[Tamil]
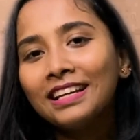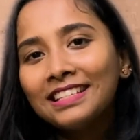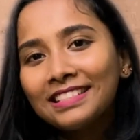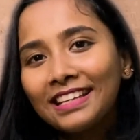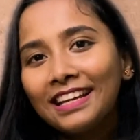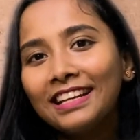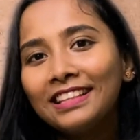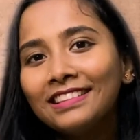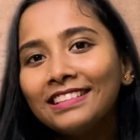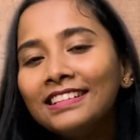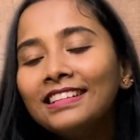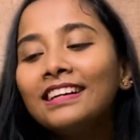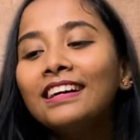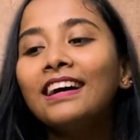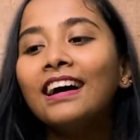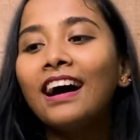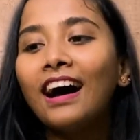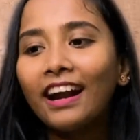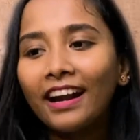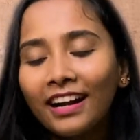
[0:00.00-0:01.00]
சேர்ந்து
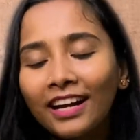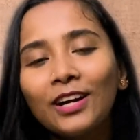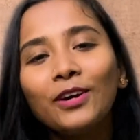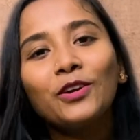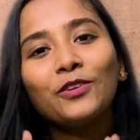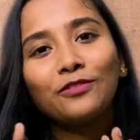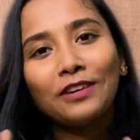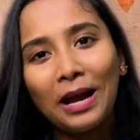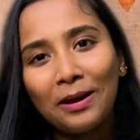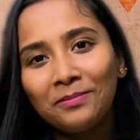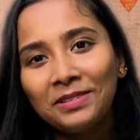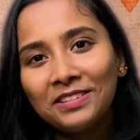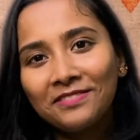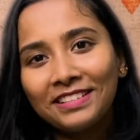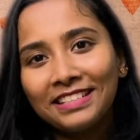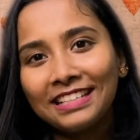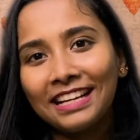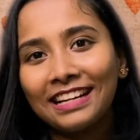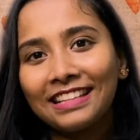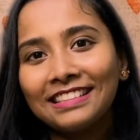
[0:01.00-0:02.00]
அழகாக ஒரு ஃபேமிலி
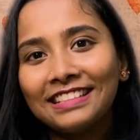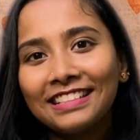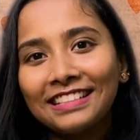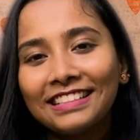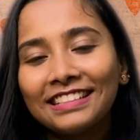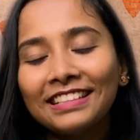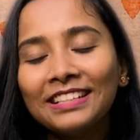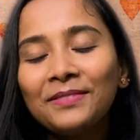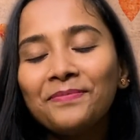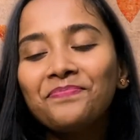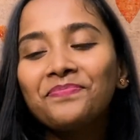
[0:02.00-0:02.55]
இவெண்ட் நடந்திருக்கு